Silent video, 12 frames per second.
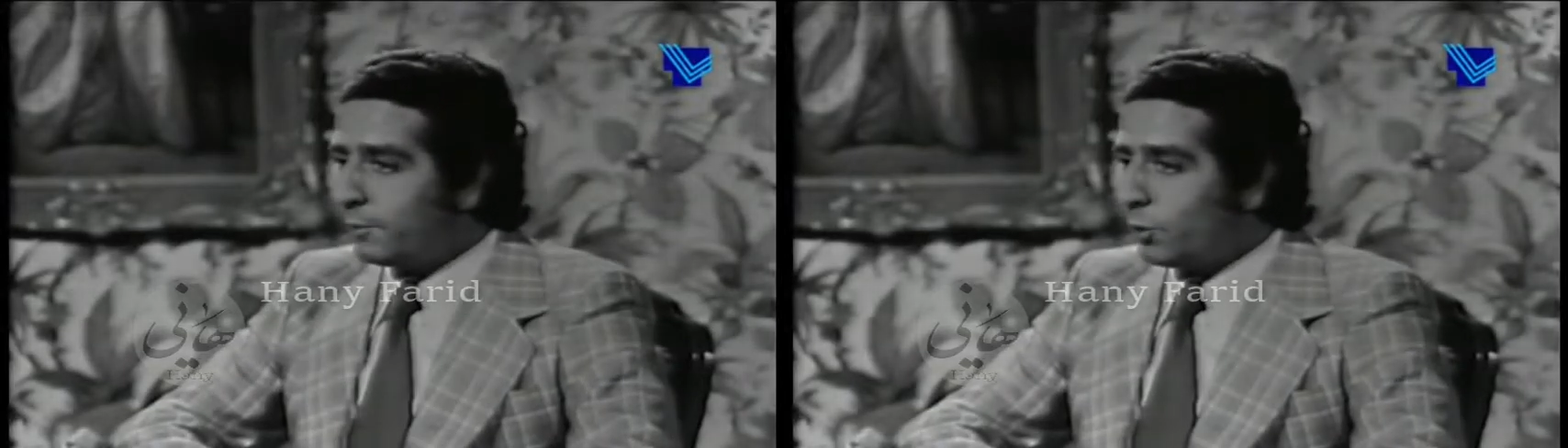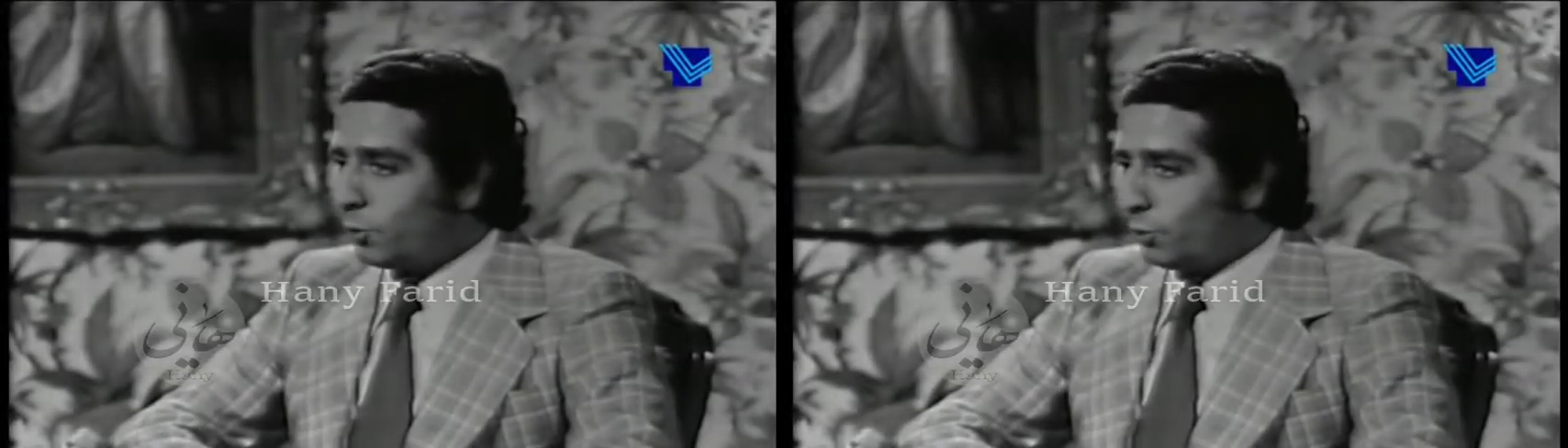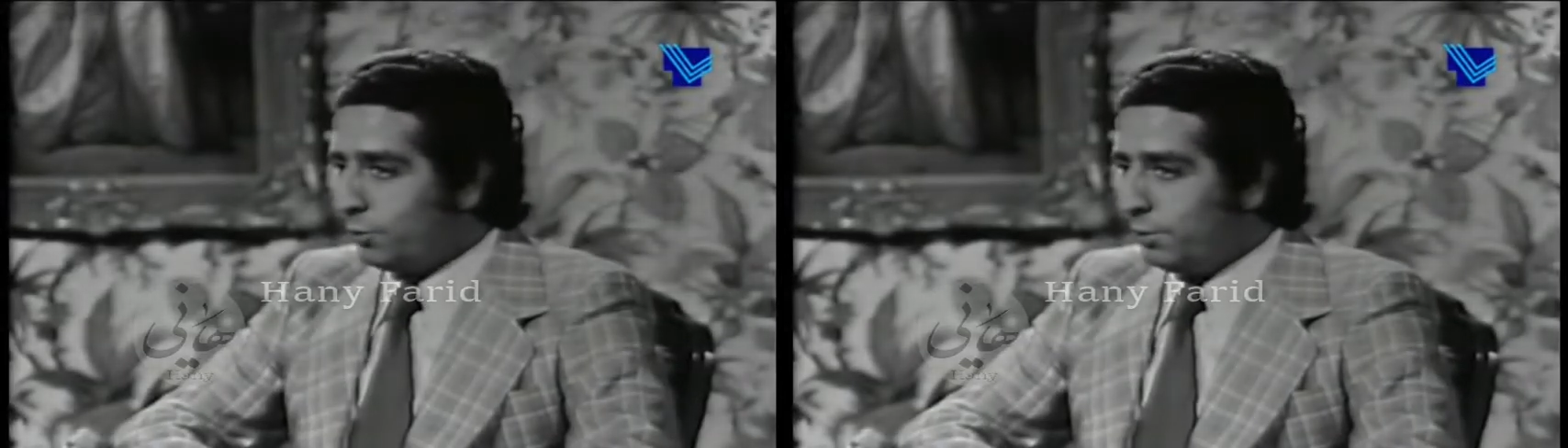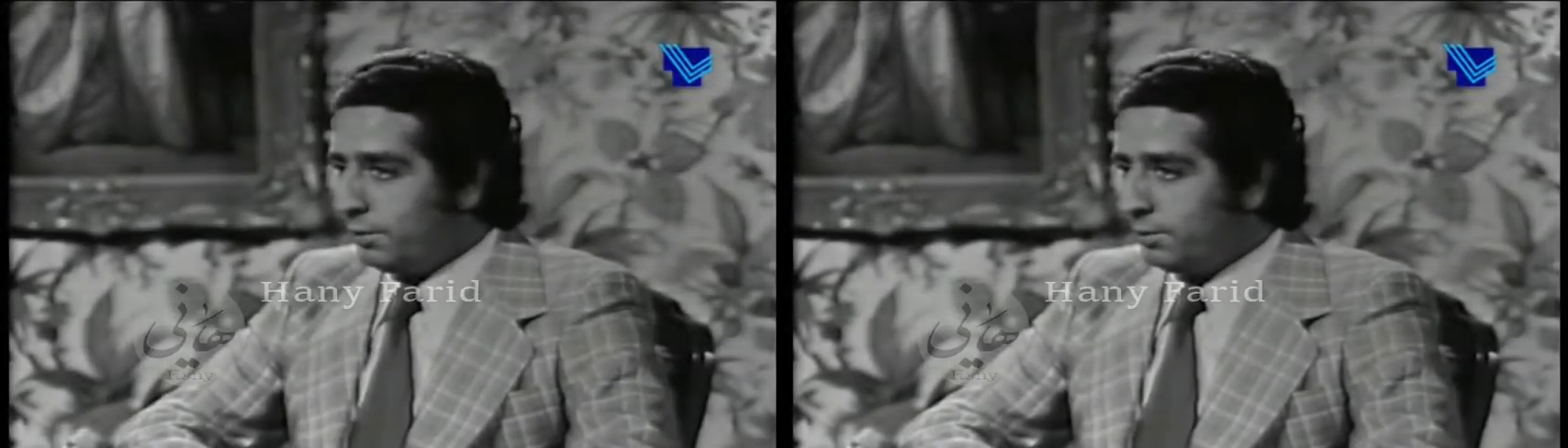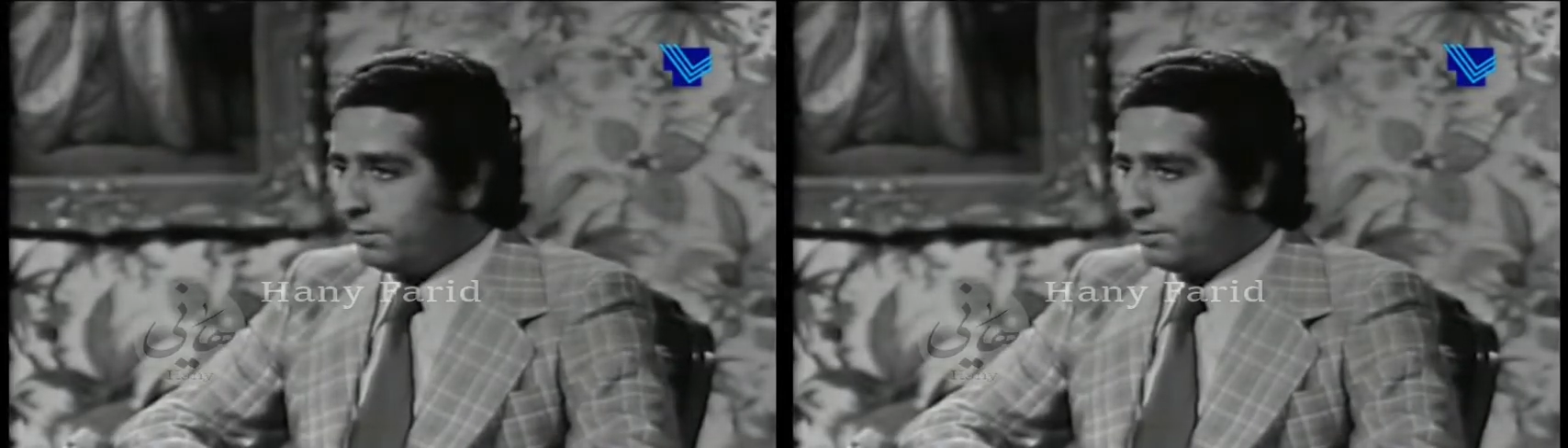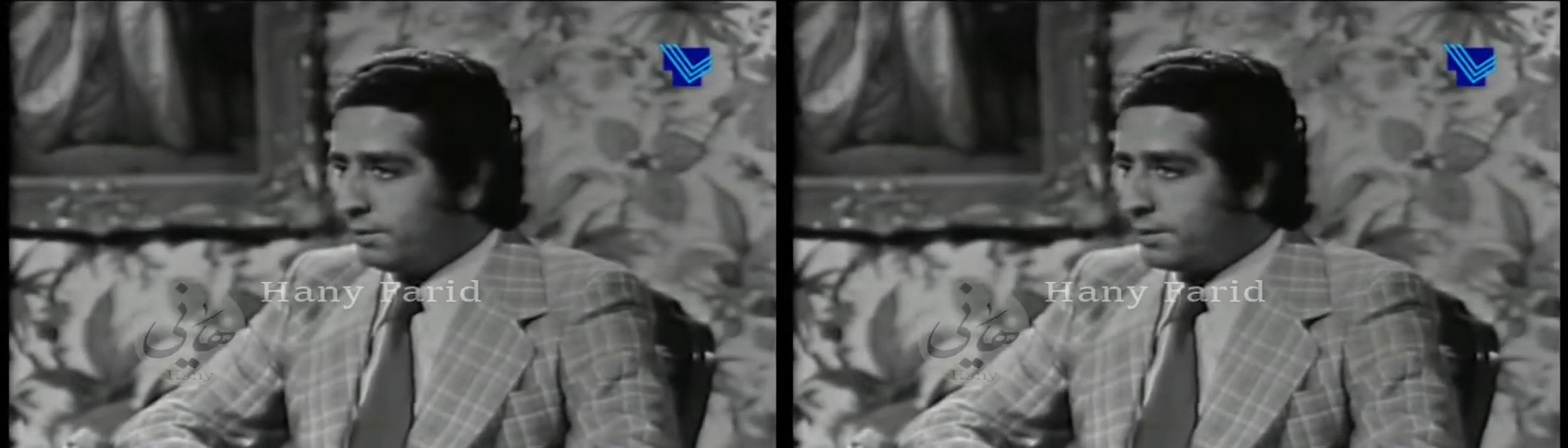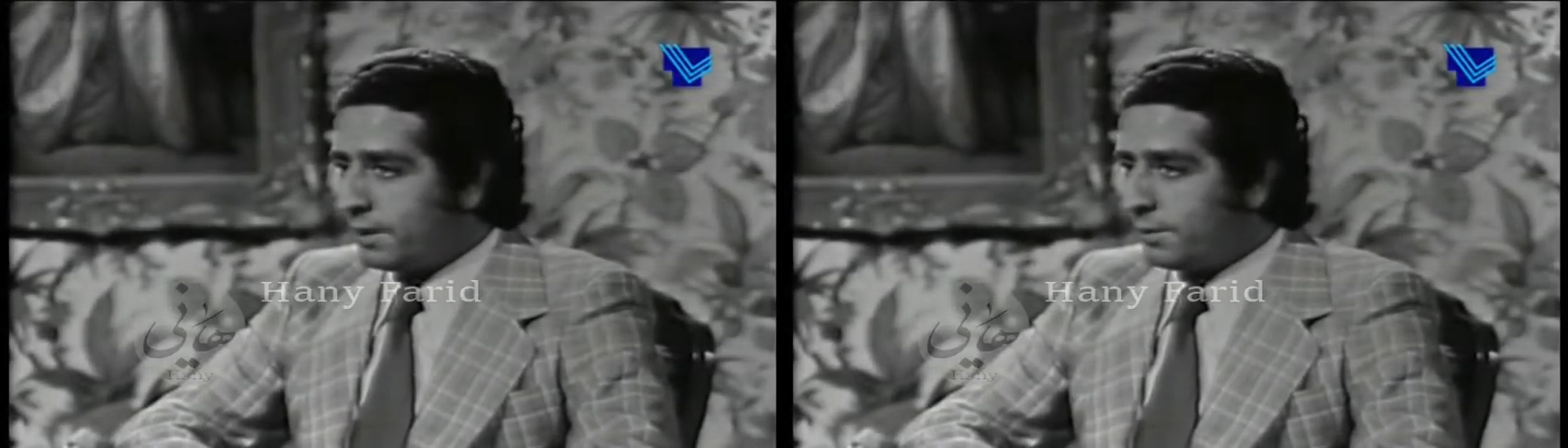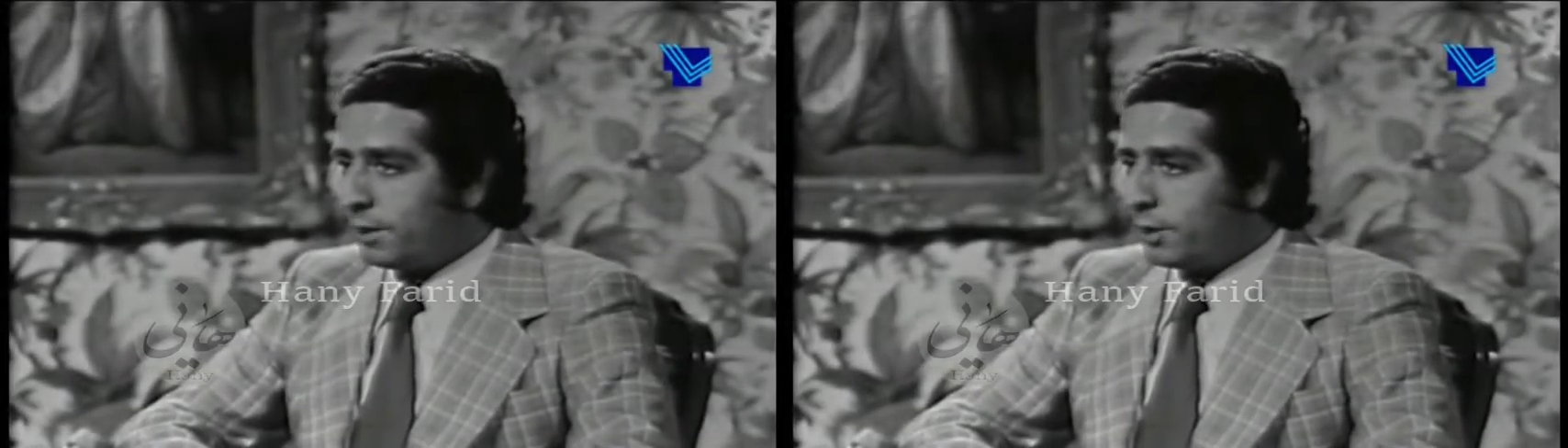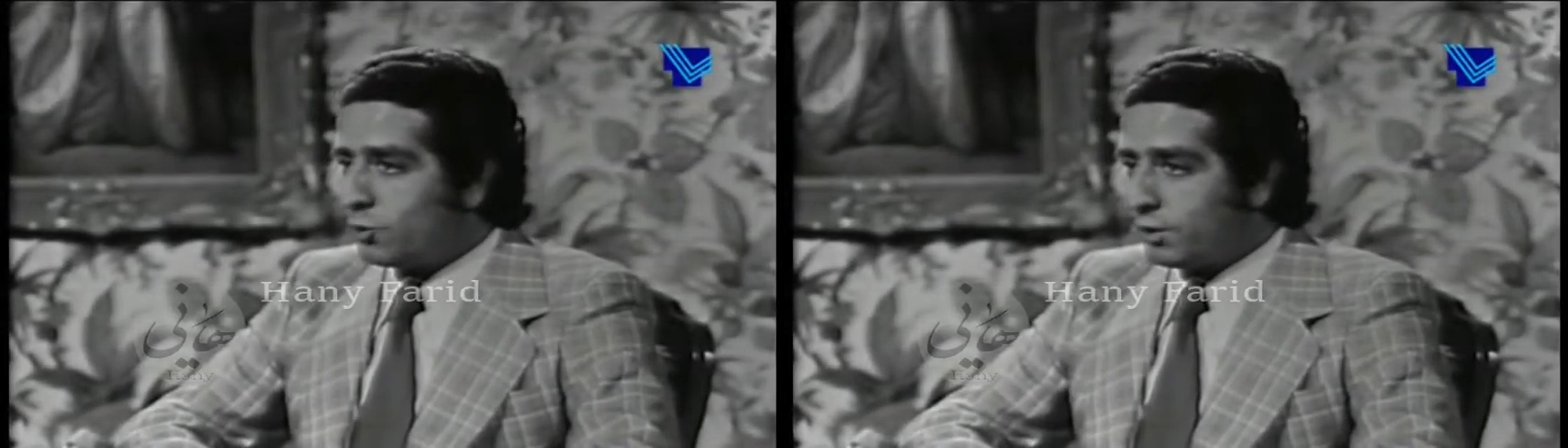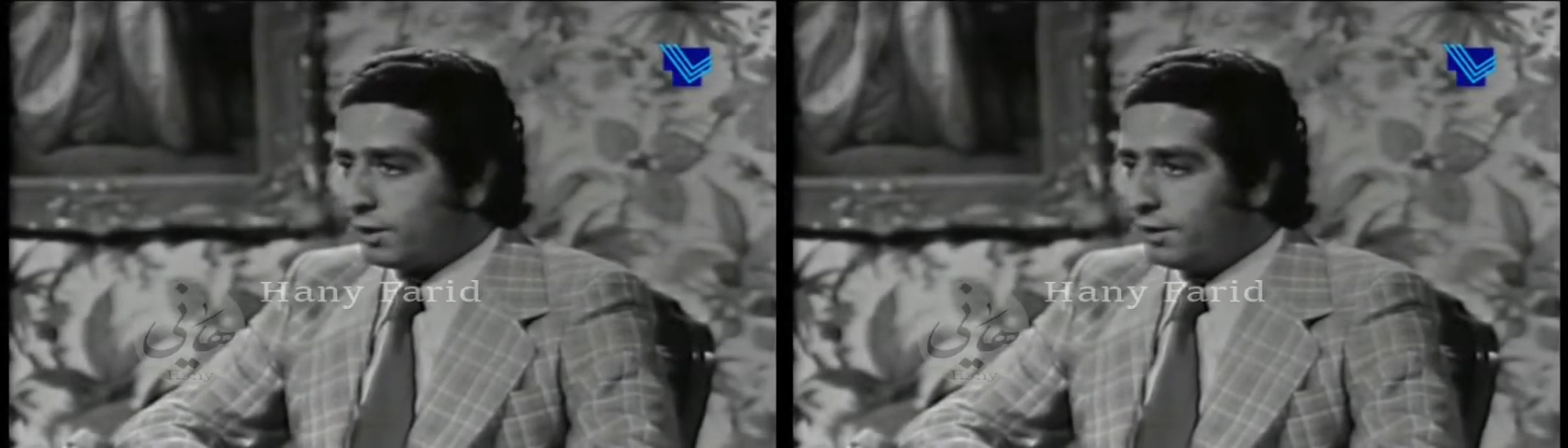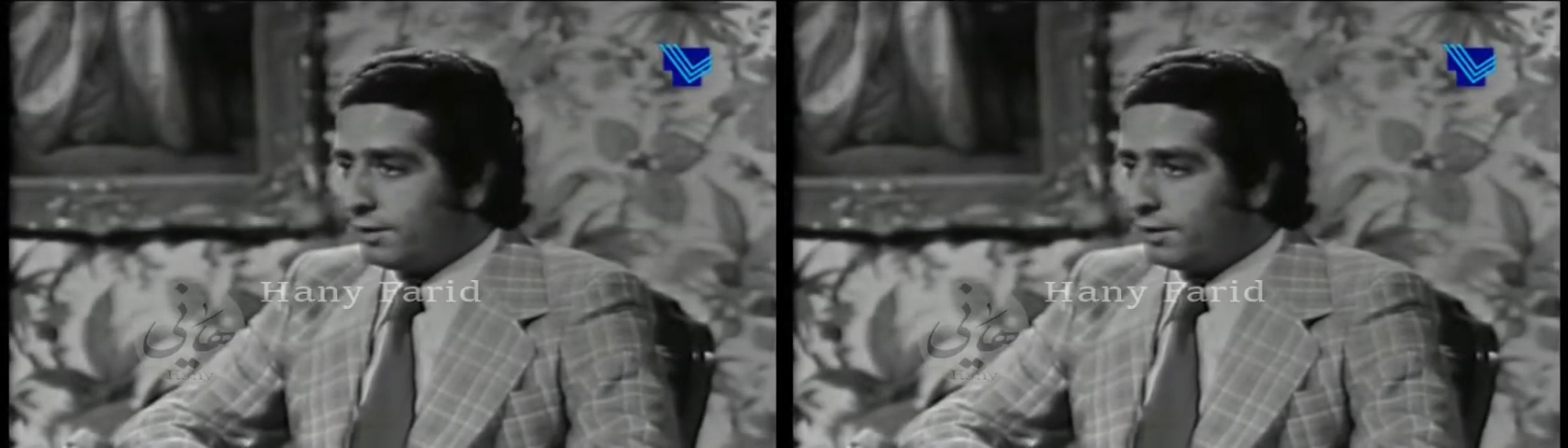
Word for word: بتكتب ساميه شكري